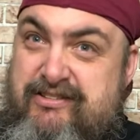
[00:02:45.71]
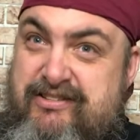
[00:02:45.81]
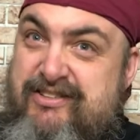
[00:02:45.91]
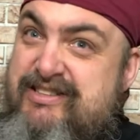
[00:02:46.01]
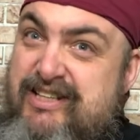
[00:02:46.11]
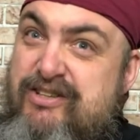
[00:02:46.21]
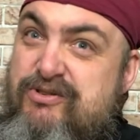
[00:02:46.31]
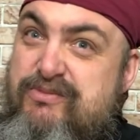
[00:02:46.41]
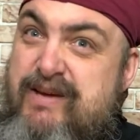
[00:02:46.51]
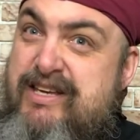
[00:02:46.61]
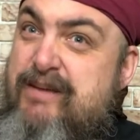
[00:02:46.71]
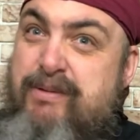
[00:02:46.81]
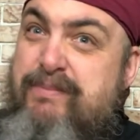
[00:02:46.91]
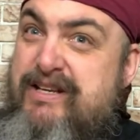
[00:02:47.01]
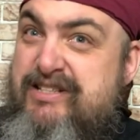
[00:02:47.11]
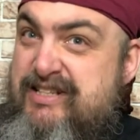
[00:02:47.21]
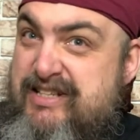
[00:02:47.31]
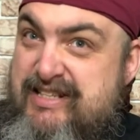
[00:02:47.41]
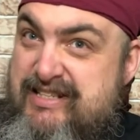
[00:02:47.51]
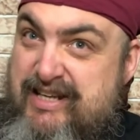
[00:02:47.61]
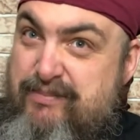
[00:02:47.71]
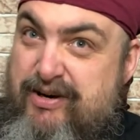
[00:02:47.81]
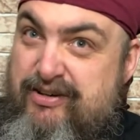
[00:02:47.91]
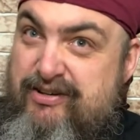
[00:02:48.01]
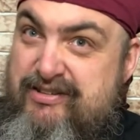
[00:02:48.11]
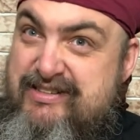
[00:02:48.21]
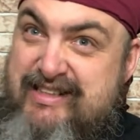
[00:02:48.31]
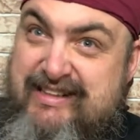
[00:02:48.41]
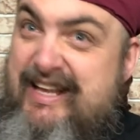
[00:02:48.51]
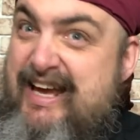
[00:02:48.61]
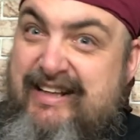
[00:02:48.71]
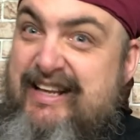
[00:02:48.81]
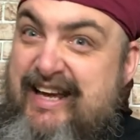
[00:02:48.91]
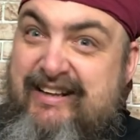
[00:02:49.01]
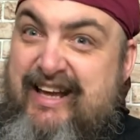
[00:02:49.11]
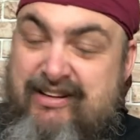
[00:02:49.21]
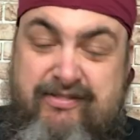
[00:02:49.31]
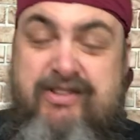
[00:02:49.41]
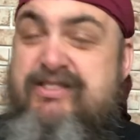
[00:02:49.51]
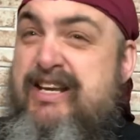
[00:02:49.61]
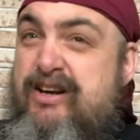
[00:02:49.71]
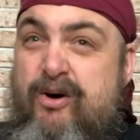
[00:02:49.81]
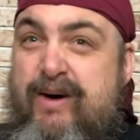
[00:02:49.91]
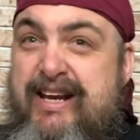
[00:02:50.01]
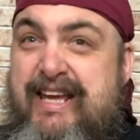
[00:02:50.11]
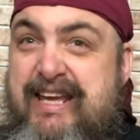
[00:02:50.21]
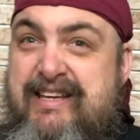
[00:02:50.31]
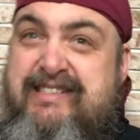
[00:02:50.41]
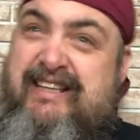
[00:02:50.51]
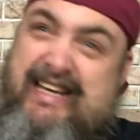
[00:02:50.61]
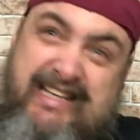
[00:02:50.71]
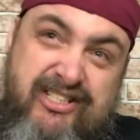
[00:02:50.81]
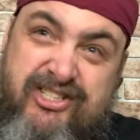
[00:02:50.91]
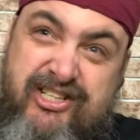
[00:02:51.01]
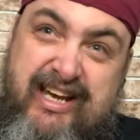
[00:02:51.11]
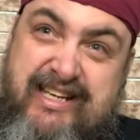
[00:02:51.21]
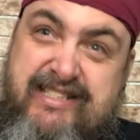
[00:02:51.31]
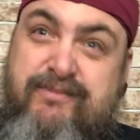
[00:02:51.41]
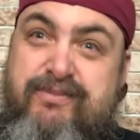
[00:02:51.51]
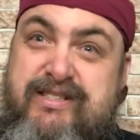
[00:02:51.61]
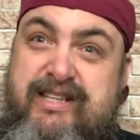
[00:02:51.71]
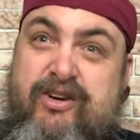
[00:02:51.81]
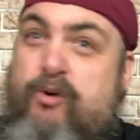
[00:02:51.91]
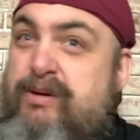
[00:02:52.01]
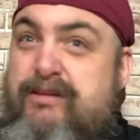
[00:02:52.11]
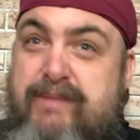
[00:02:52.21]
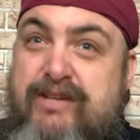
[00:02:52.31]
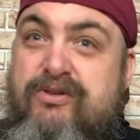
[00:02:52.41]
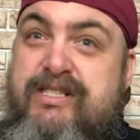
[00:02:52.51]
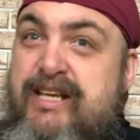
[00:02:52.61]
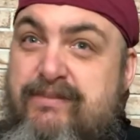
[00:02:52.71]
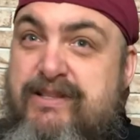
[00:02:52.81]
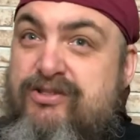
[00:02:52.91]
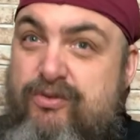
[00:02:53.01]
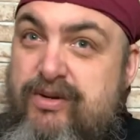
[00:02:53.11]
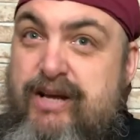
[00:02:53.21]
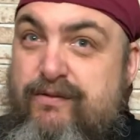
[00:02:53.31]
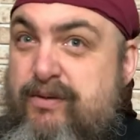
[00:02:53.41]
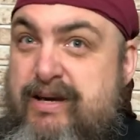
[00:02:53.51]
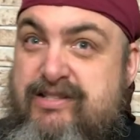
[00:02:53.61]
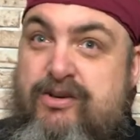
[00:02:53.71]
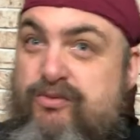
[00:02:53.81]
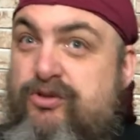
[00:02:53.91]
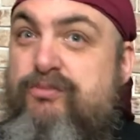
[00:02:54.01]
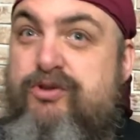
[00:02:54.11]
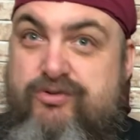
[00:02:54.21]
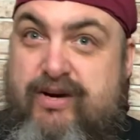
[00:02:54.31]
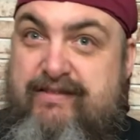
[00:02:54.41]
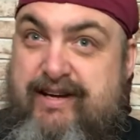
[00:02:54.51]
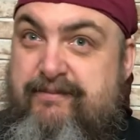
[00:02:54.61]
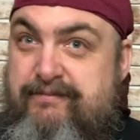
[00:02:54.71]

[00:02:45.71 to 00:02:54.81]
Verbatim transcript: Donc, sérieusement, il n'y a pas personne qui lit ce rapport-là. C'est clair, clair, clair. C'est long à lire, c'est indigeste, puis c'est complètement inutile parce qu'ils ont eu l'information une couple de jours avant.